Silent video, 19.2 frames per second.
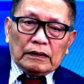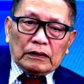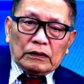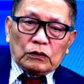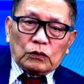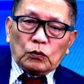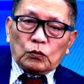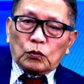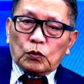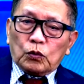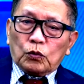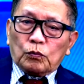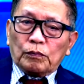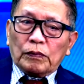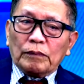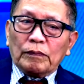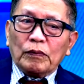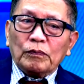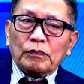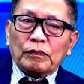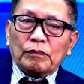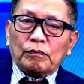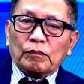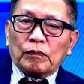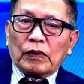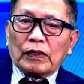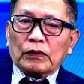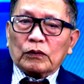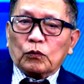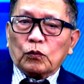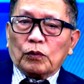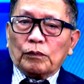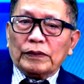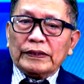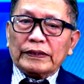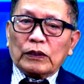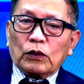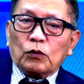dụng cụ máy móc mà của
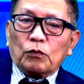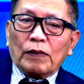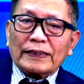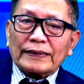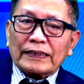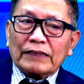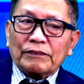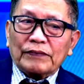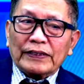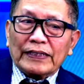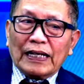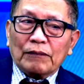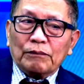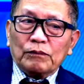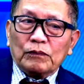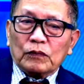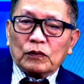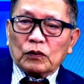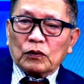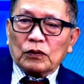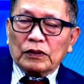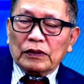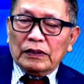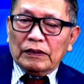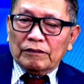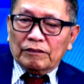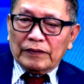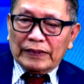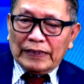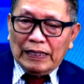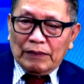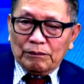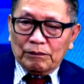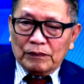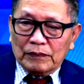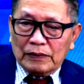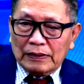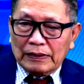bên tàu mang sang Việt Nam rồi Việt Nam
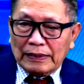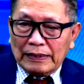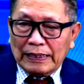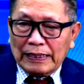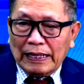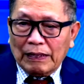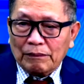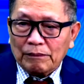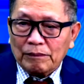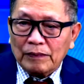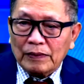làm